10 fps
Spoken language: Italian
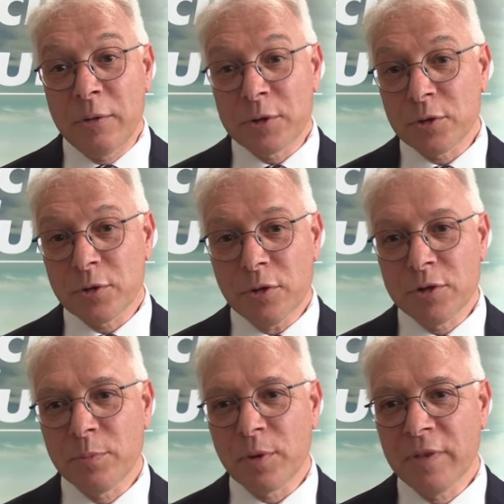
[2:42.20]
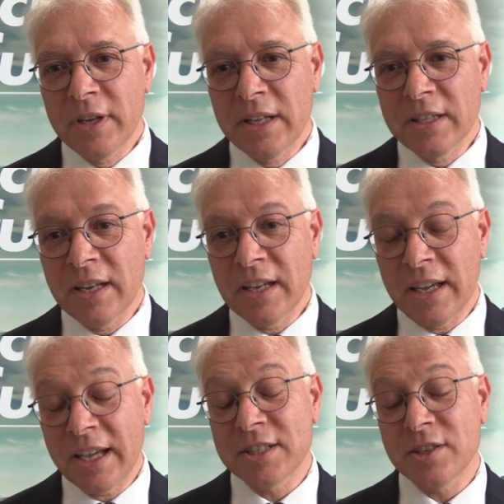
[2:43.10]
Questo socio proviene
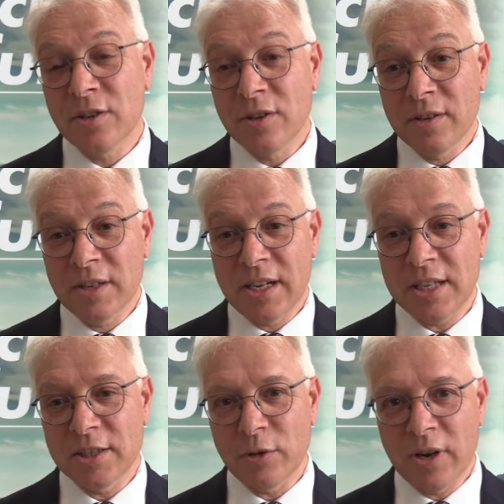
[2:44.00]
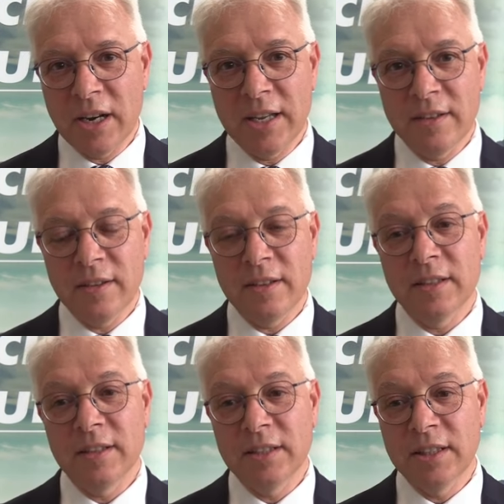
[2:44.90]
dalla ex Cassa Rurale
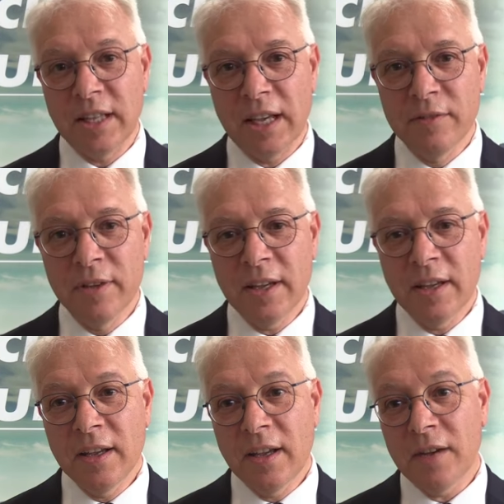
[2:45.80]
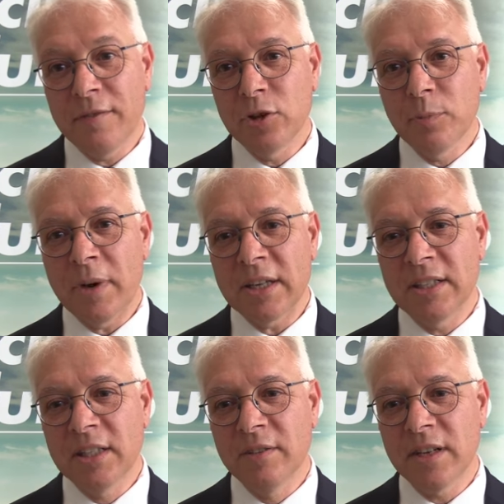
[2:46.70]
di Telve ha fatto
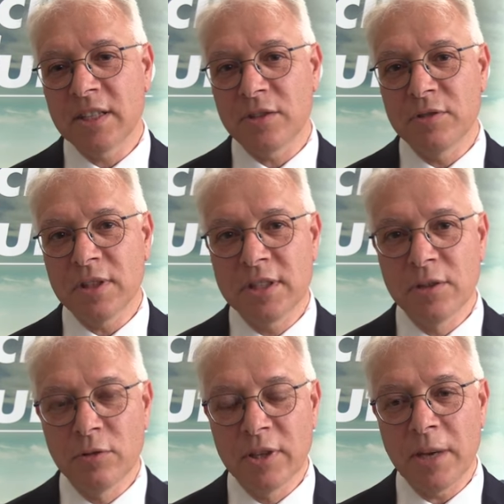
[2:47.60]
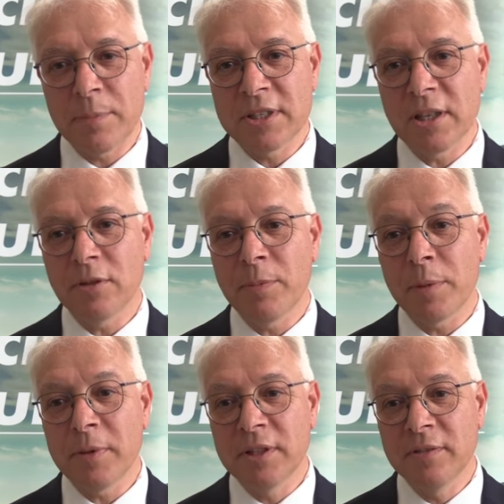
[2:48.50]
parte di diverse associazioni e ha prestato la
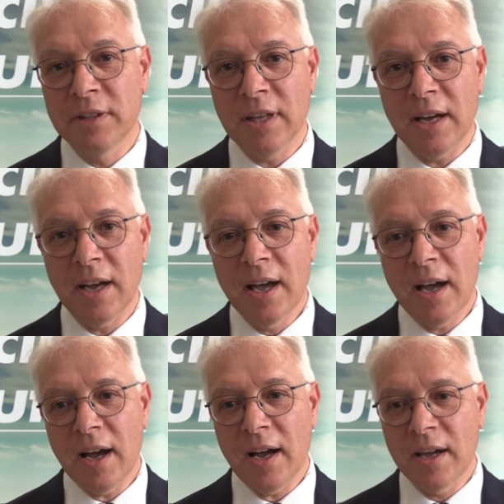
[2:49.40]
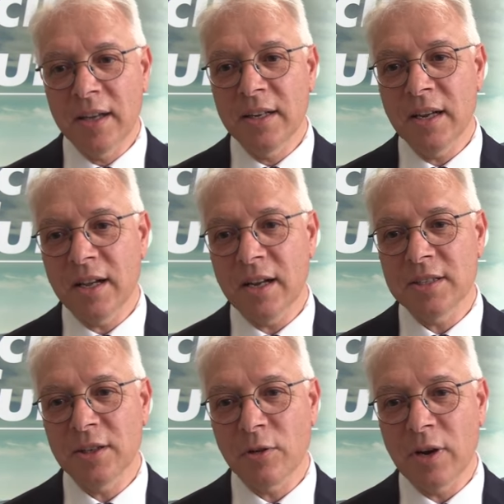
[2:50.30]
propria attività anche nella
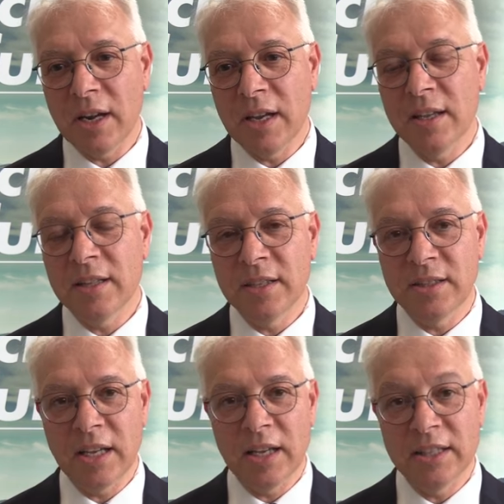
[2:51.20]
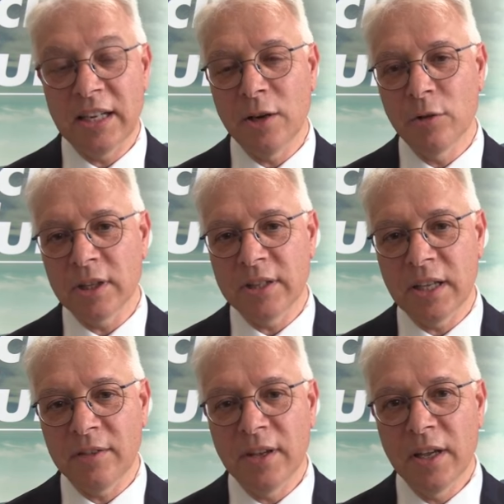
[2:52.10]
cassa rurale Tel, dell'allora
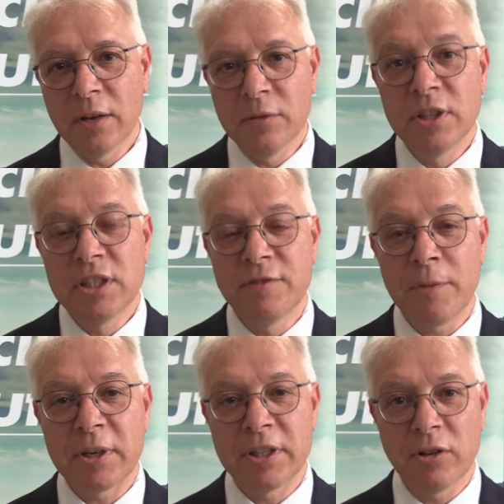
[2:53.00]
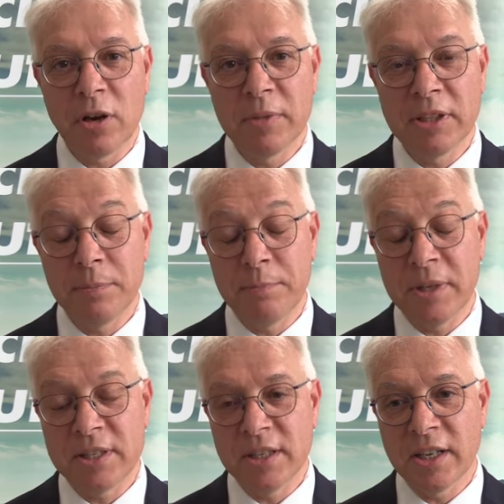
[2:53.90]
Telve. Quindi ci fa particolarmente
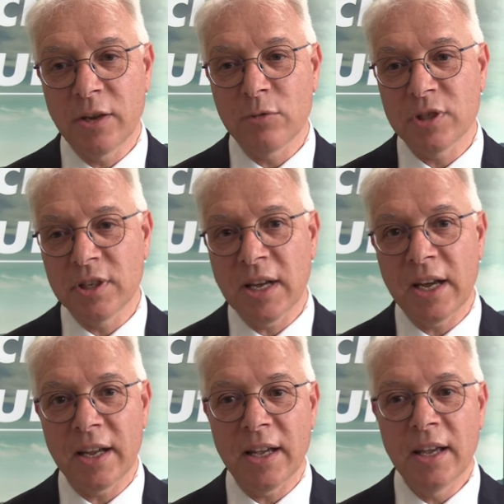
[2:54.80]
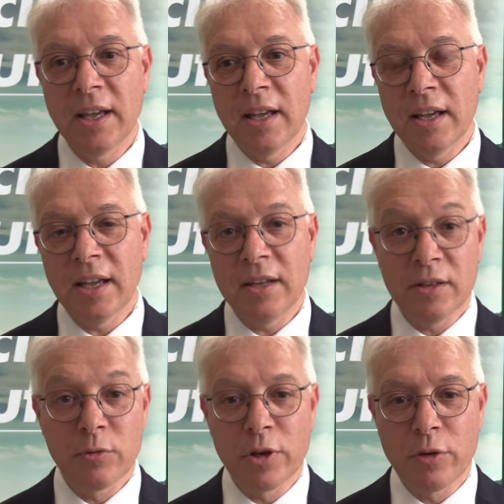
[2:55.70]
piacere consegnare eh,
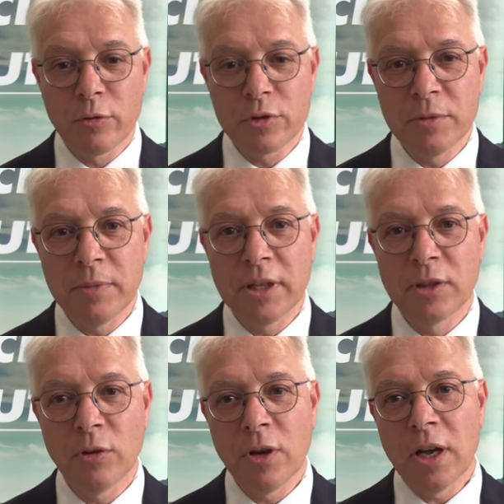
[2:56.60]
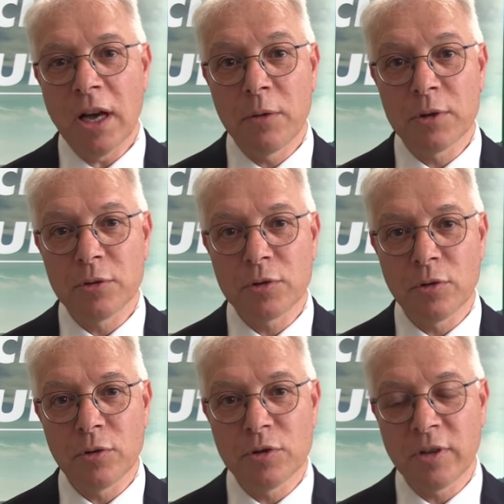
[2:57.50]
un riconoscimento a questo
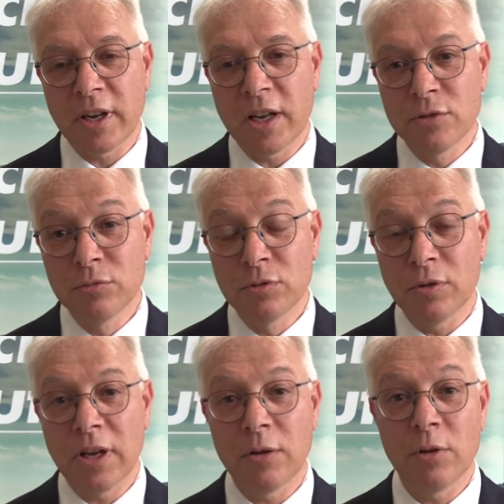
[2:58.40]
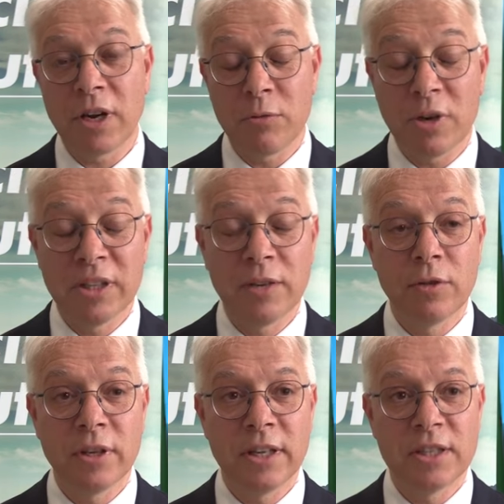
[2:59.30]
socio che ha raggiunto la
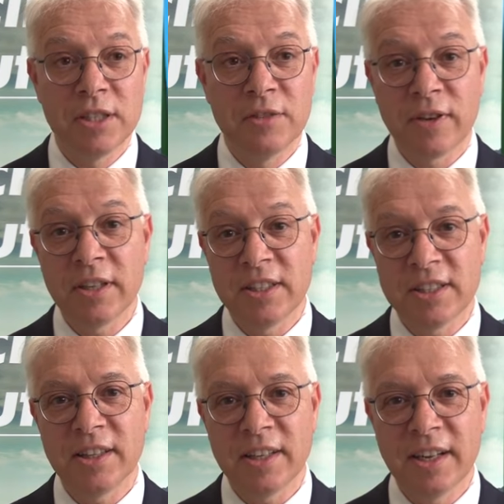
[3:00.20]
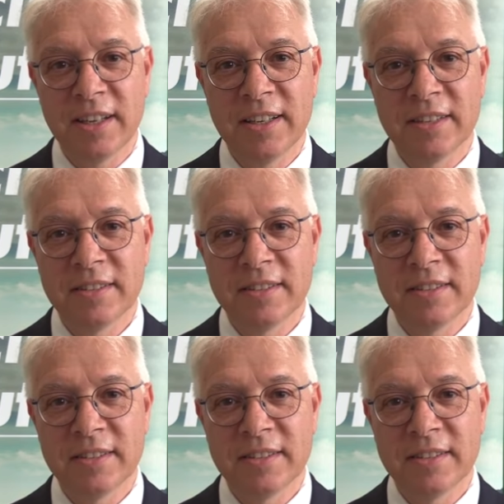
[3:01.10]
ragguardevole cifra di cent'anni.